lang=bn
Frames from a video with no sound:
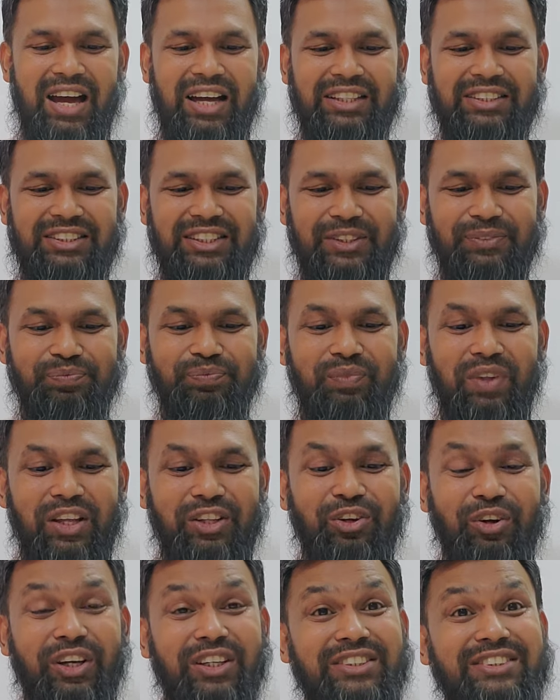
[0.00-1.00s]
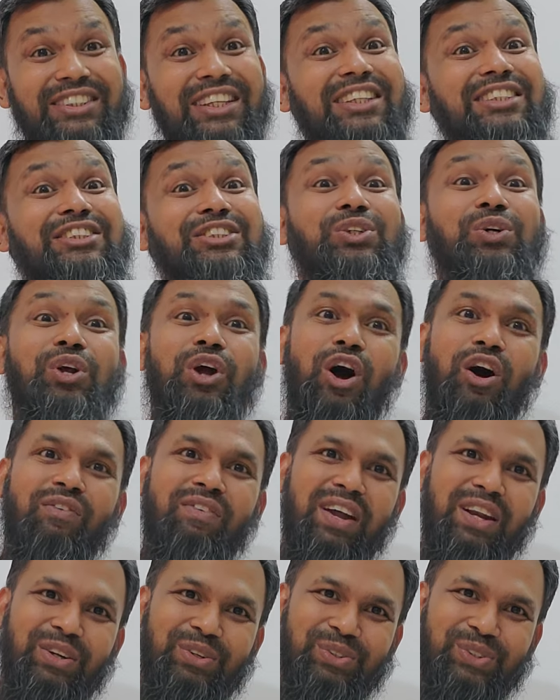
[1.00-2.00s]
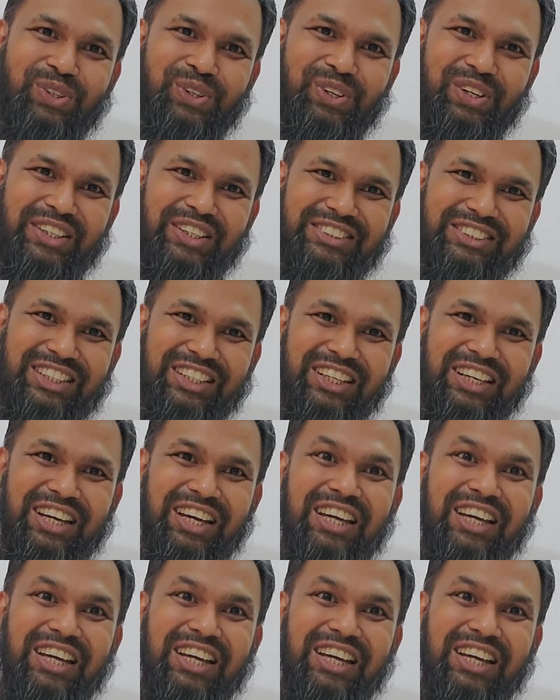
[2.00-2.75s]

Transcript: আচ্ছা এ ধরনের সেন্সরি ওভারলোড হলে জি